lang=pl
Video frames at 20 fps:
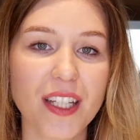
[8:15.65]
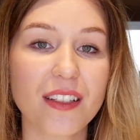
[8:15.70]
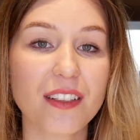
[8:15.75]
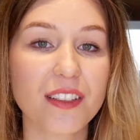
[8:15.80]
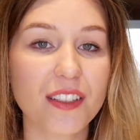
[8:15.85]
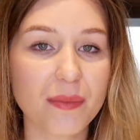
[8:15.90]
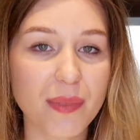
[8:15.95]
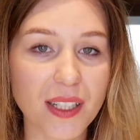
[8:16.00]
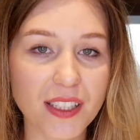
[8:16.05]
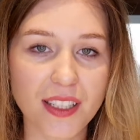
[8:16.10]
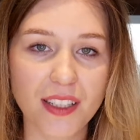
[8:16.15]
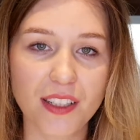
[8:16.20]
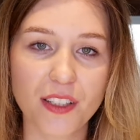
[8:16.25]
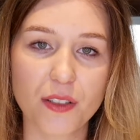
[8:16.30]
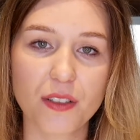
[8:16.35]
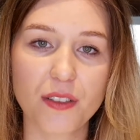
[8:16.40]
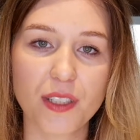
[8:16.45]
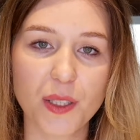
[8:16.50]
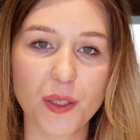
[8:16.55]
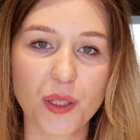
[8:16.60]
Jeśli macie
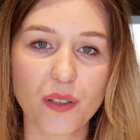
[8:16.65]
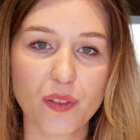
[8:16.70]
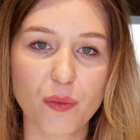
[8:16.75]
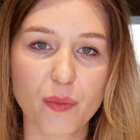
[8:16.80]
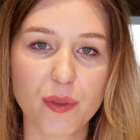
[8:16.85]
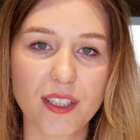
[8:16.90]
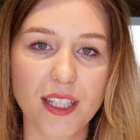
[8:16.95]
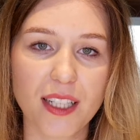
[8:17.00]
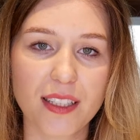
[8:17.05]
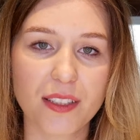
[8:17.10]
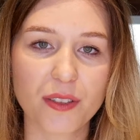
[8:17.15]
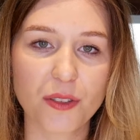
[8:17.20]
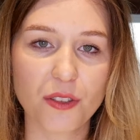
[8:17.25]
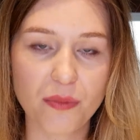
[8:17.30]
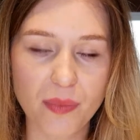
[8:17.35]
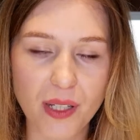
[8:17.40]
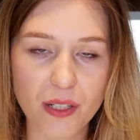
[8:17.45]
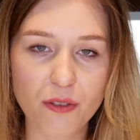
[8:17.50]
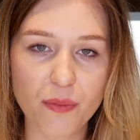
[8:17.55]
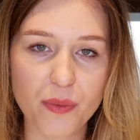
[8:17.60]
jakieś dodatkowe pytania, to
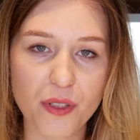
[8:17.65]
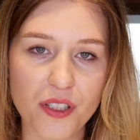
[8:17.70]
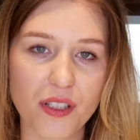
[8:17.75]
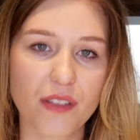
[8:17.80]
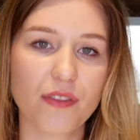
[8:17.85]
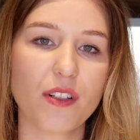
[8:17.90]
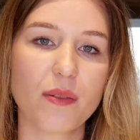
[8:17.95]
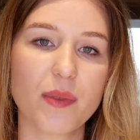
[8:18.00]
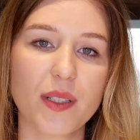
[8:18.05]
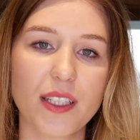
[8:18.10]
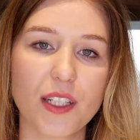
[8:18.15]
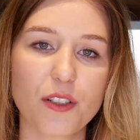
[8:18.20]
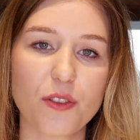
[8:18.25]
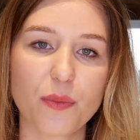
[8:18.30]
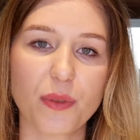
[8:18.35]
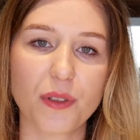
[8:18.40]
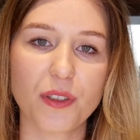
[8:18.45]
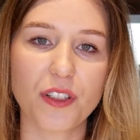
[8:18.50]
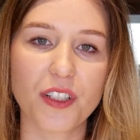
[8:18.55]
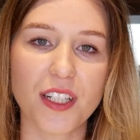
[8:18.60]
śmiało piszcie w komentarzu
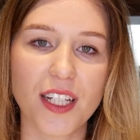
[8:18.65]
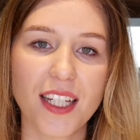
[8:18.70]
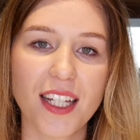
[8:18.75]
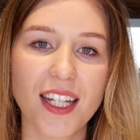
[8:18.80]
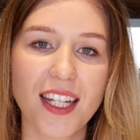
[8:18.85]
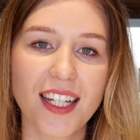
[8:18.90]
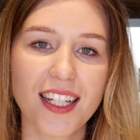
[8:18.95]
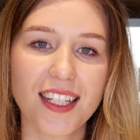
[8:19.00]
poniżej.